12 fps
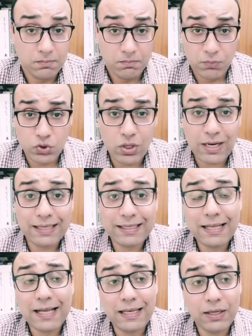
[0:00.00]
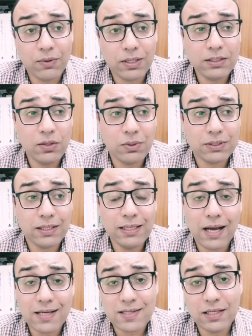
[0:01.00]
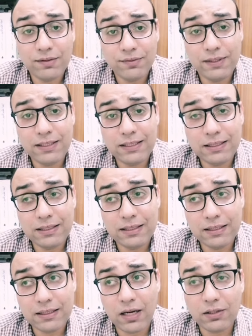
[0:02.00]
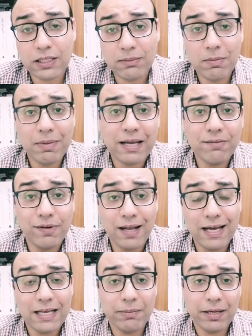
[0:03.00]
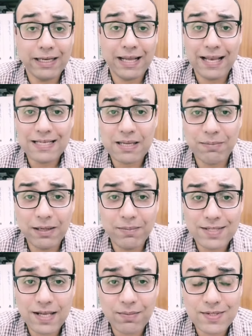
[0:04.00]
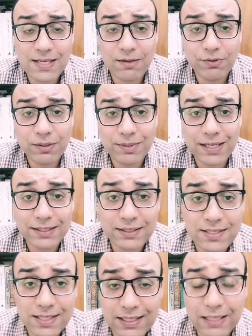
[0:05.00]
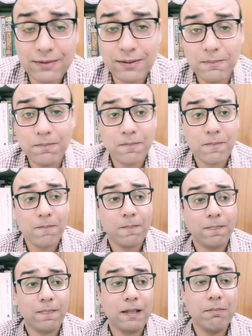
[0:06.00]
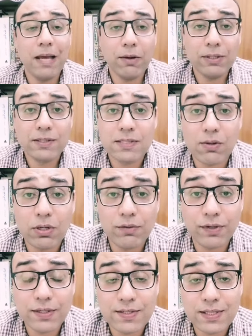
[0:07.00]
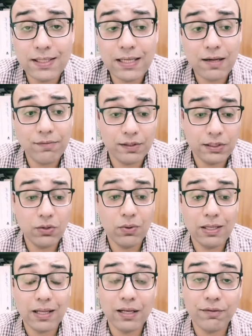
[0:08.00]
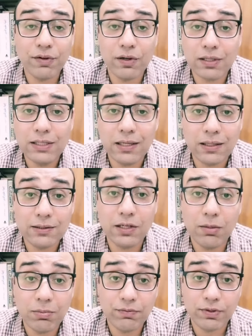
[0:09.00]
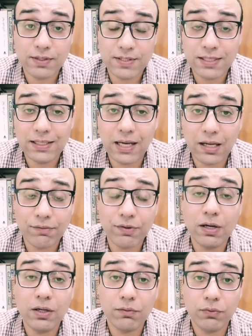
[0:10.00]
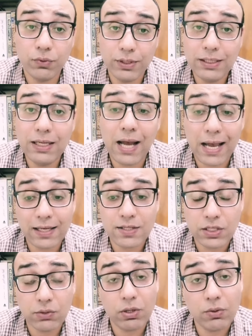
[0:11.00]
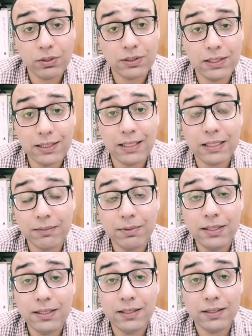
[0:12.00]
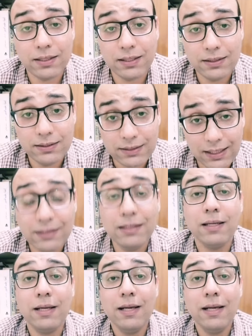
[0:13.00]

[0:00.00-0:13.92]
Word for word: بسرعة كده الحوارات الوطنية حصلت في أكتر من مكان في العالم يعني على سبيل المثال مثلا في بداية التسعينات بقوية الثورة الفرنسية في الدول الإفريقية الناطقة بالفرنسية الفرنكفونية حدث حوار وطني هناك كبير جدا